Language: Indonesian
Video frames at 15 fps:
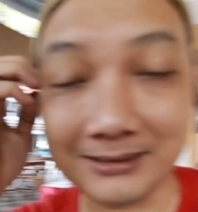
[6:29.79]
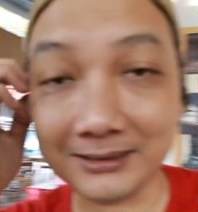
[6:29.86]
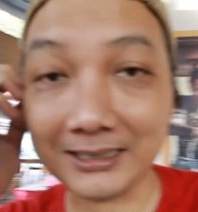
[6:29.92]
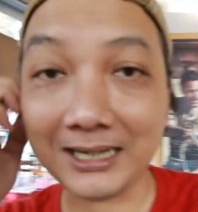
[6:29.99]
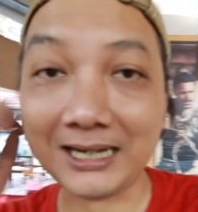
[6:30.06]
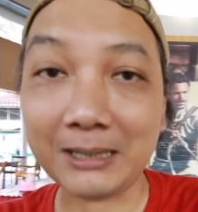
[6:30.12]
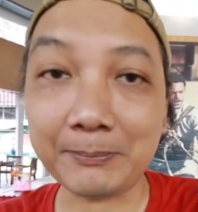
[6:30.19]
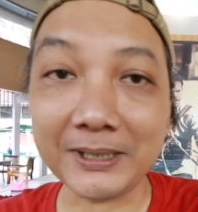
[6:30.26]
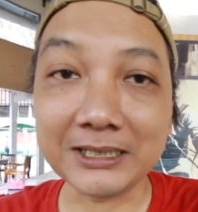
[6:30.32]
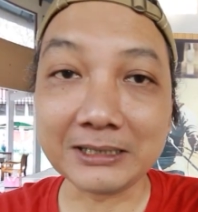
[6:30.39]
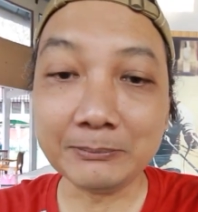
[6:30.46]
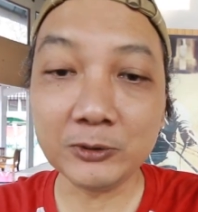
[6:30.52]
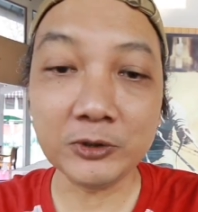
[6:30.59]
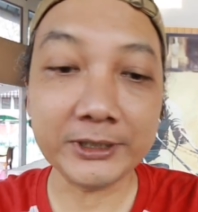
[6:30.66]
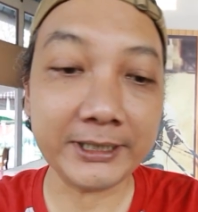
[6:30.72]
entah kapan
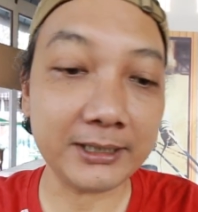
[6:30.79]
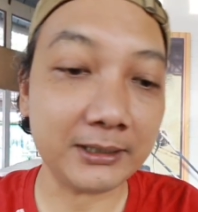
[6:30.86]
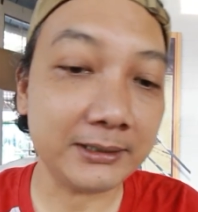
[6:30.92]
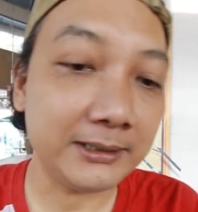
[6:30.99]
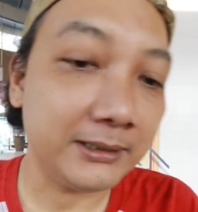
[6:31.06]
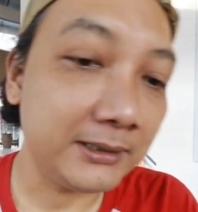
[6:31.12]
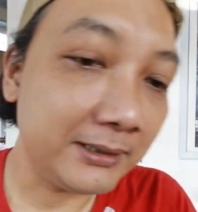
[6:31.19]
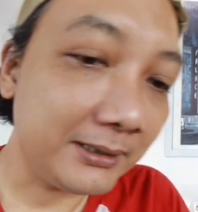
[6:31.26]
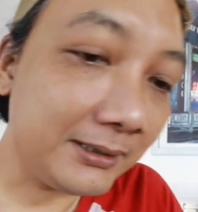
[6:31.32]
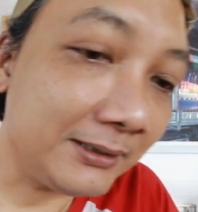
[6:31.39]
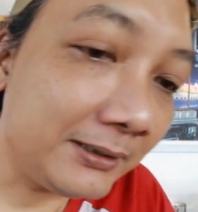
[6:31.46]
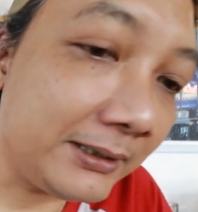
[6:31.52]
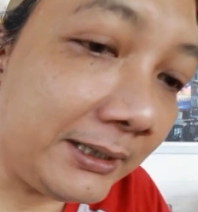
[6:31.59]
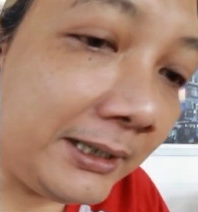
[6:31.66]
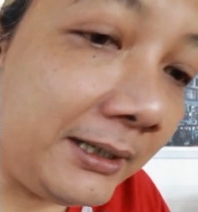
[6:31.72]
gemuknya
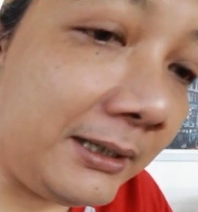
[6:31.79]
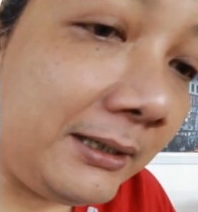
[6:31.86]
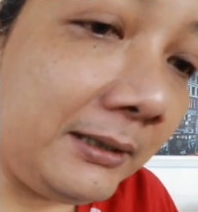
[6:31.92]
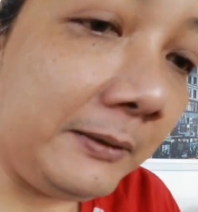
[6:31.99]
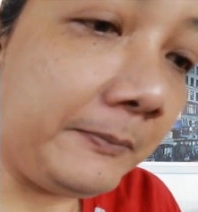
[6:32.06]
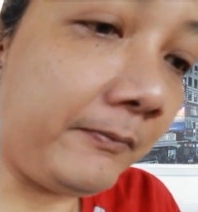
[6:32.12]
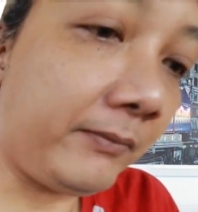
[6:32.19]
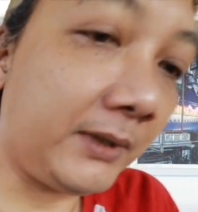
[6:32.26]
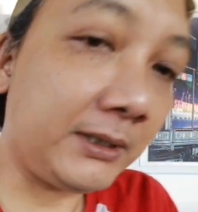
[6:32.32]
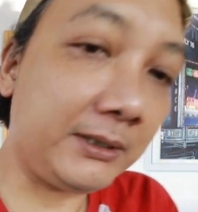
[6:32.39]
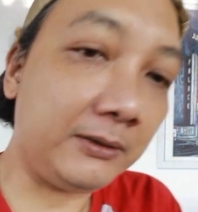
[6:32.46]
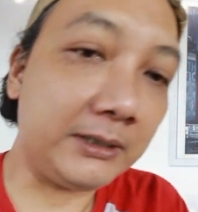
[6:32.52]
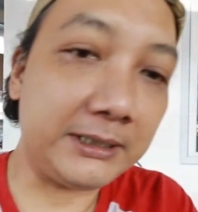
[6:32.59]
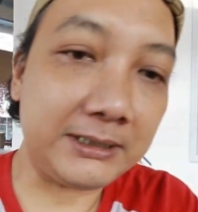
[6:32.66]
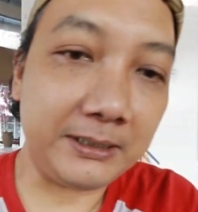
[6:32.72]
ini
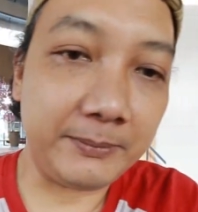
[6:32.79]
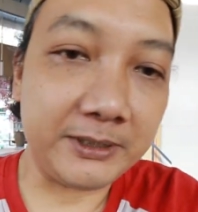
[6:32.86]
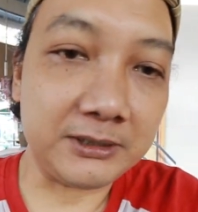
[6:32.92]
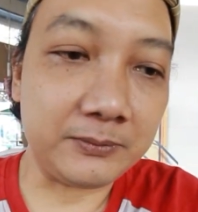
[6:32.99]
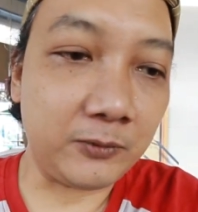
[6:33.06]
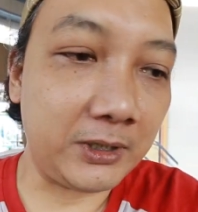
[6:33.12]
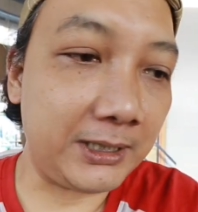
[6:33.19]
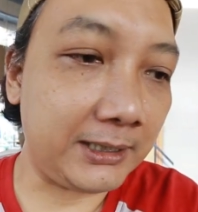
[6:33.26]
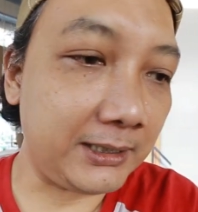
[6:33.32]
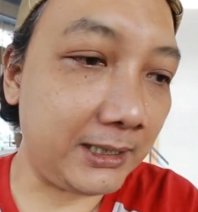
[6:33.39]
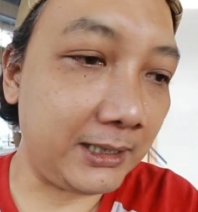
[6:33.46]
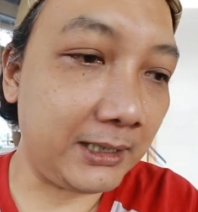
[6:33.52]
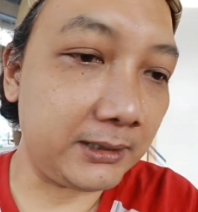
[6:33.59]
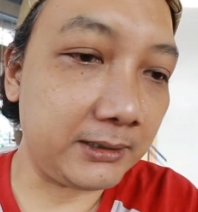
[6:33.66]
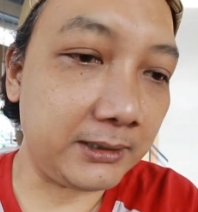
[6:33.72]
saya udah siapin semua
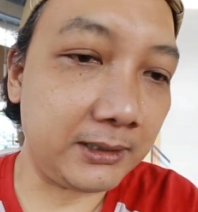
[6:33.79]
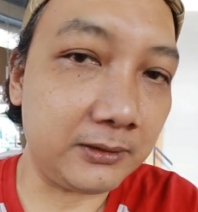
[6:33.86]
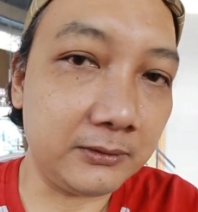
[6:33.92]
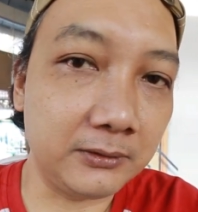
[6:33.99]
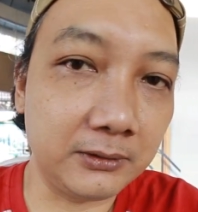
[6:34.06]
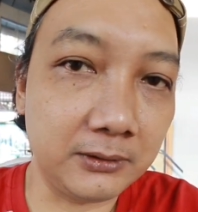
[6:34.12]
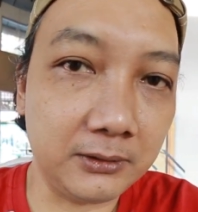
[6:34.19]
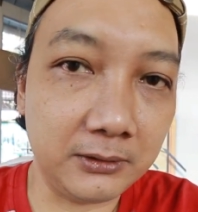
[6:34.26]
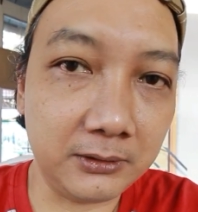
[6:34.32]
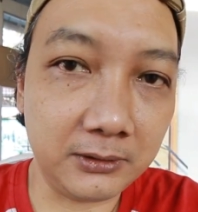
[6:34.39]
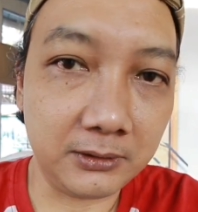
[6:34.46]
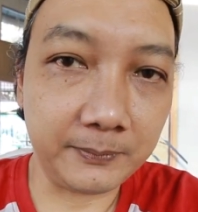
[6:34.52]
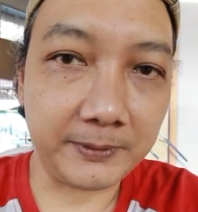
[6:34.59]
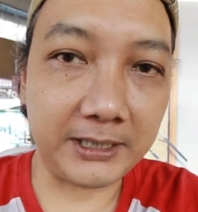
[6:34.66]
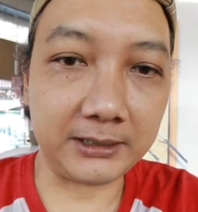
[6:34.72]
alat-alatnya
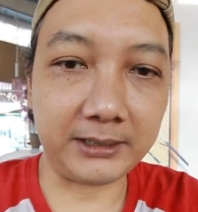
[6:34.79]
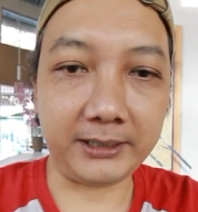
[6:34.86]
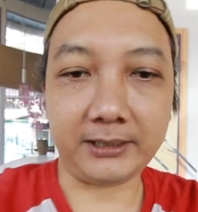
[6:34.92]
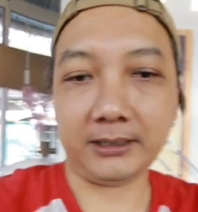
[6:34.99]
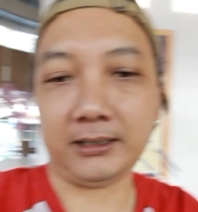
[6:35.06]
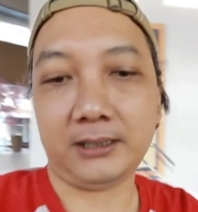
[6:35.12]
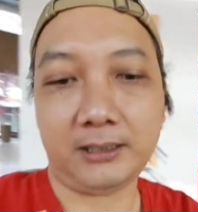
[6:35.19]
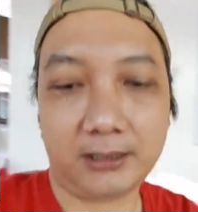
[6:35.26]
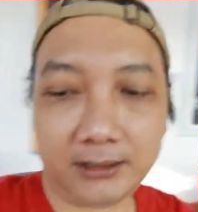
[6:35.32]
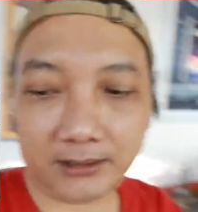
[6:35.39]
untuk praktek ya